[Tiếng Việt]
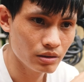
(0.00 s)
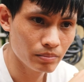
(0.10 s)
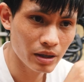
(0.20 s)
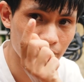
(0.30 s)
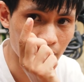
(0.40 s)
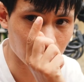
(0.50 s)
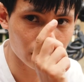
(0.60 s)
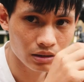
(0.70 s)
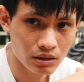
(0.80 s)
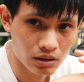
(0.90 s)
mất phanh
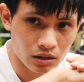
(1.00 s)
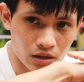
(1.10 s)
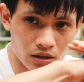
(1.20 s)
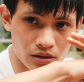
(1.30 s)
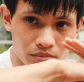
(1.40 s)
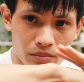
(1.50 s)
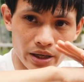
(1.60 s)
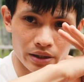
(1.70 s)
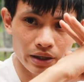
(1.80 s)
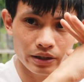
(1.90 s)
à,
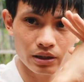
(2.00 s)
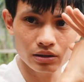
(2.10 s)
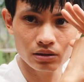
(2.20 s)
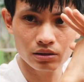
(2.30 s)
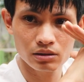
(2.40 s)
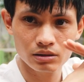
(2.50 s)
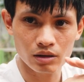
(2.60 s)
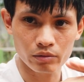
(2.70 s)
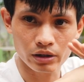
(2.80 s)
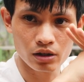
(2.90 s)
7 nha nhá
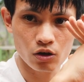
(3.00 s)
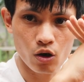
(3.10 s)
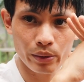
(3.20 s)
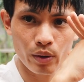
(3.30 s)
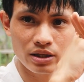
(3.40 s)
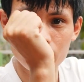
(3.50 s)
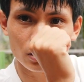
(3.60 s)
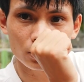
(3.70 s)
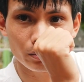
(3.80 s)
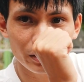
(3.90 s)
xong rồi có cái đoạn
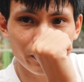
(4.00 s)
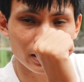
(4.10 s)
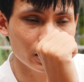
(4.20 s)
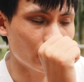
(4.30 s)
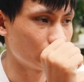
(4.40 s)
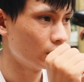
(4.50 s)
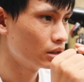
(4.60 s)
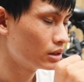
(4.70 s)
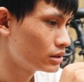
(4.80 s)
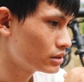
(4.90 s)
trượt nó mất phanh như này
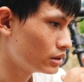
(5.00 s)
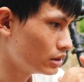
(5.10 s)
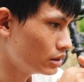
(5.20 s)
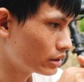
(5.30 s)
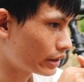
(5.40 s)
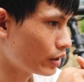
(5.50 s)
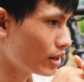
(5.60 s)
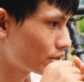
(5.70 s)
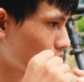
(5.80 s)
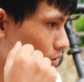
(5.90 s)
thì cái
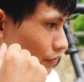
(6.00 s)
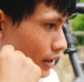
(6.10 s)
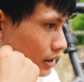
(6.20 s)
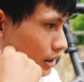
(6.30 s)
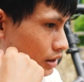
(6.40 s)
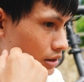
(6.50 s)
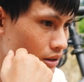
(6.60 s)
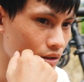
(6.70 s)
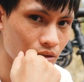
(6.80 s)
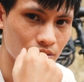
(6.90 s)
đoạn trượt mất phanh nghĩa
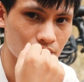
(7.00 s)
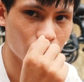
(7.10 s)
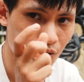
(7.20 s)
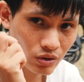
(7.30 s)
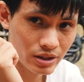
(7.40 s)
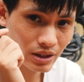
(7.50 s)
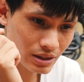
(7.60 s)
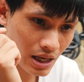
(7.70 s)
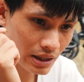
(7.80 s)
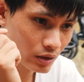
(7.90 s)
thì có thể xảy
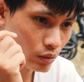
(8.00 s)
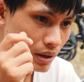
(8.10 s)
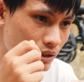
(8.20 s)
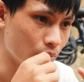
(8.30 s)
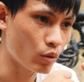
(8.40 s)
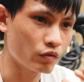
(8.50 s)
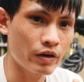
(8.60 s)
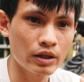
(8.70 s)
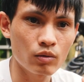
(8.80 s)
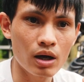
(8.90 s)
ra nếu các bạn để mòn
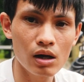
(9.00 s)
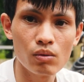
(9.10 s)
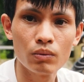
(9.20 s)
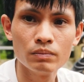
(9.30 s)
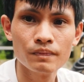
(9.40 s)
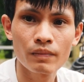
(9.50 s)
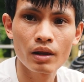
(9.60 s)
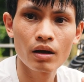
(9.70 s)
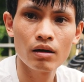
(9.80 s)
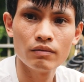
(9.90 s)
phanh quá lâu
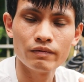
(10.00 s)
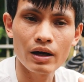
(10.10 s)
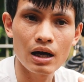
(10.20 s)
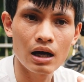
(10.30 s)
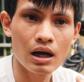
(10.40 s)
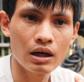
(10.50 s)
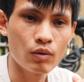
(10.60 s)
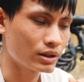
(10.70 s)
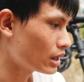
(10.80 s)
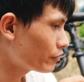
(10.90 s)
và
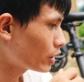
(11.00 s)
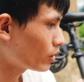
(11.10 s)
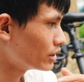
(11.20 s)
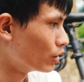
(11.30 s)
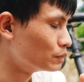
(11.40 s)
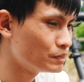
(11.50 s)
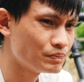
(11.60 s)
hoặc tăng phanh quá nhiều